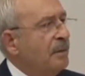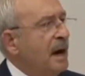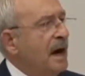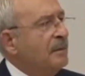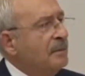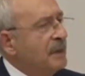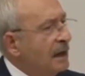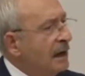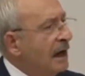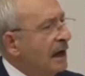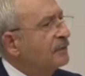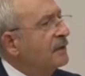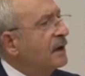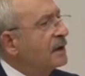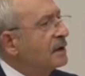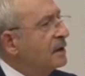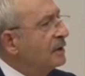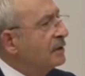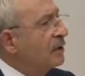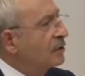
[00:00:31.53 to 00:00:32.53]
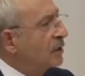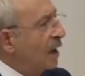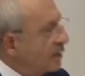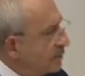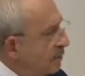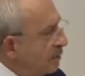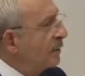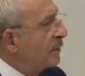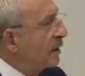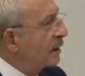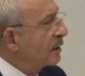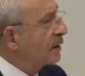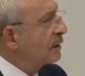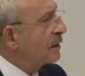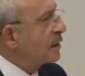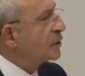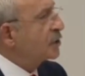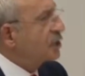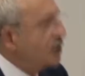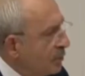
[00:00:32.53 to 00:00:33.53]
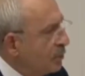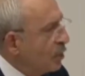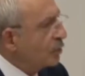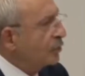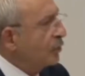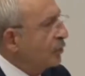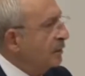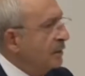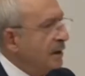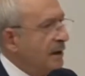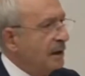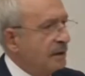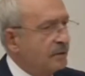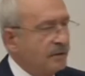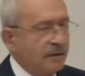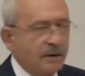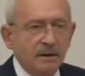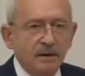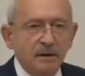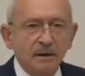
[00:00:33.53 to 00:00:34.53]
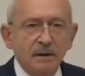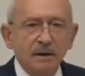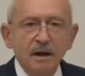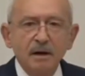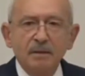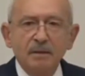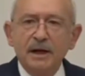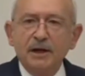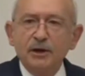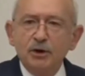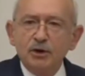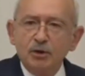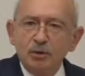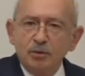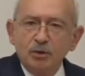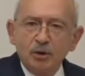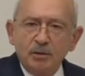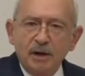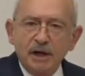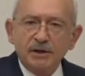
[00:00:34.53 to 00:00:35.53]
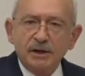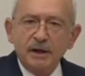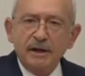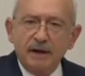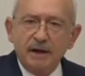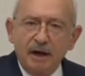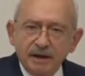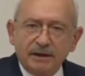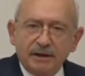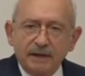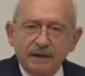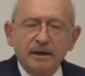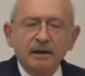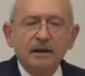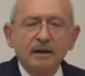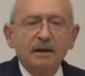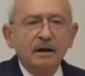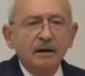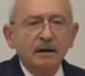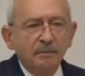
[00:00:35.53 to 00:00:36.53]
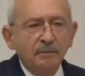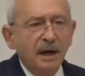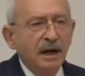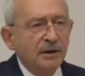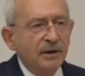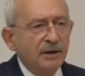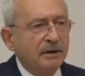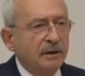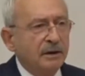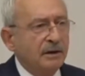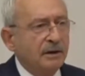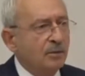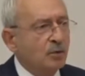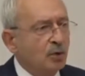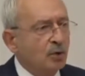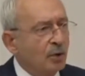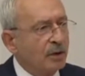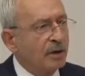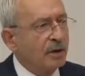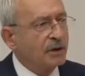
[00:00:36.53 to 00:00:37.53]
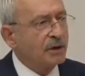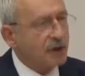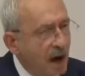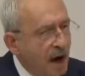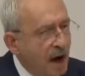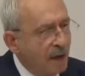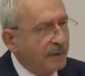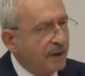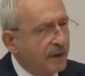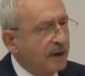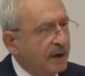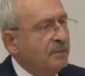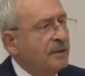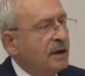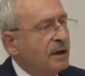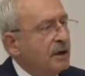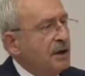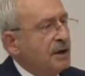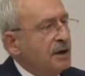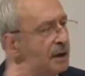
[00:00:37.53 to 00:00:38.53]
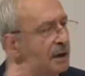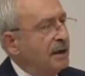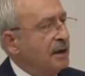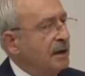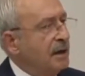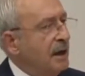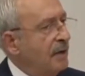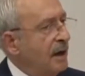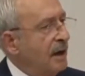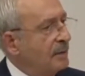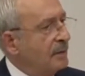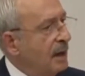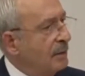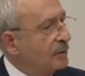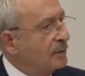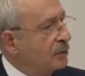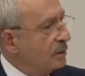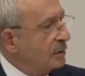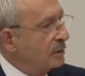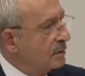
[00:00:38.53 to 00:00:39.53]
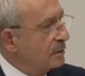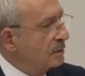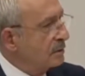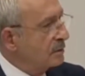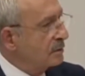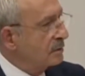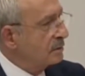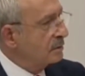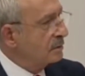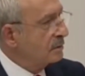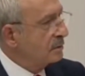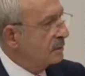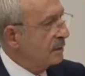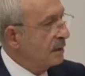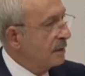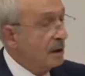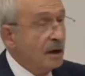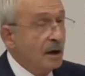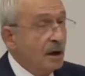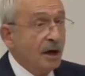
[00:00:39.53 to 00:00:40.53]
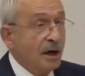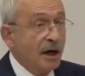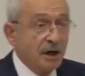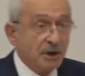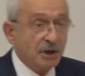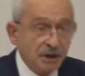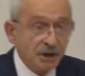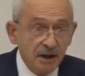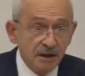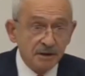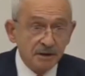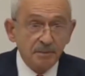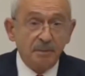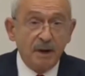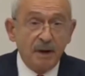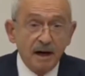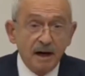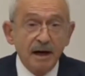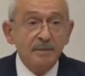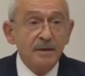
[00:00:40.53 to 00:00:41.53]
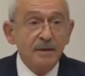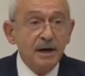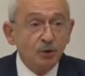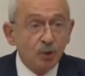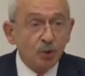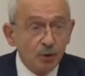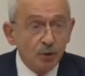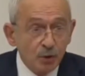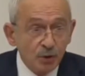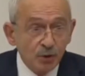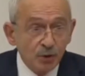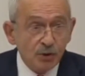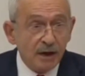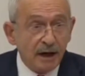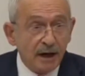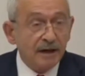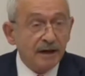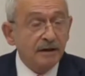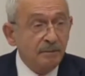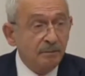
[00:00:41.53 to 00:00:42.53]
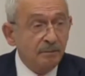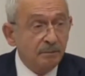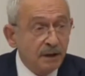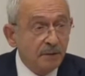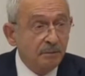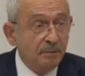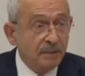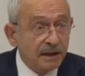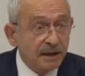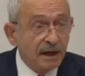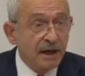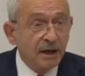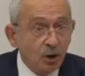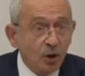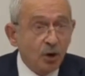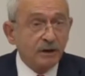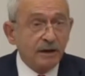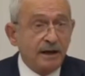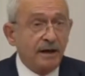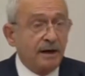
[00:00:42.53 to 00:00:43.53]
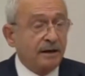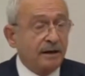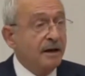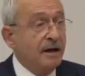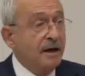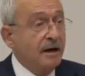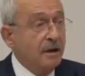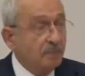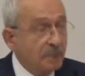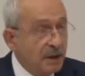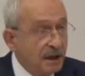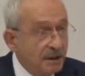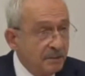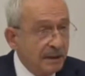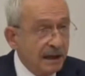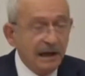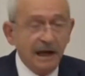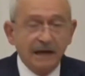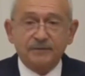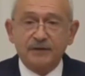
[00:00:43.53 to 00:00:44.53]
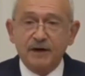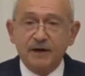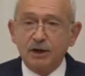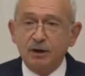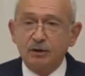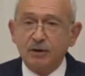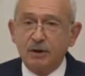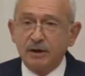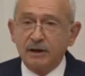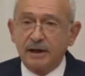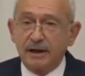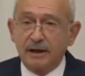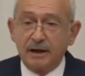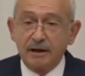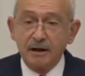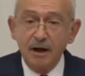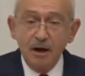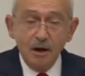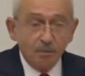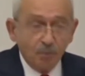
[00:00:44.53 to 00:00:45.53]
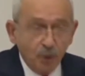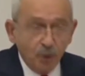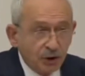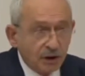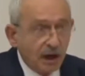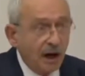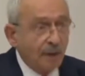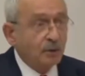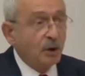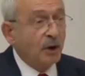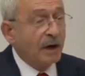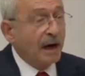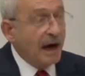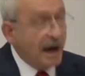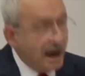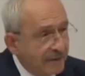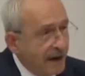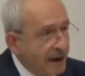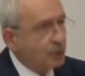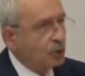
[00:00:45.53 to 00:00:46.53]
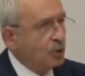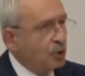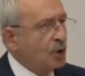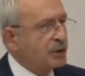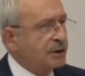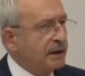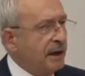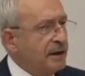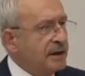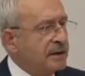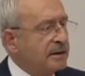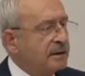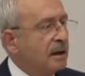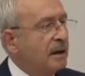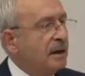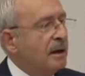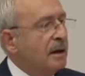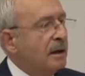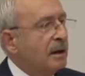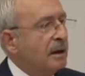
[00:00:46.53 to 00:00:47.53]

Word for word: Ben milletvekilini takmam arkadaş. Kim oluyor milletvekili? Beni Cumhurbaşkanı atadı. Ben istediğim soruya cevap veririm, istediğe vermem diyor. E siz parlamentonun saygın bir bireyi olarak, bir milletvekili olarak bu tabloya evet diyorsanız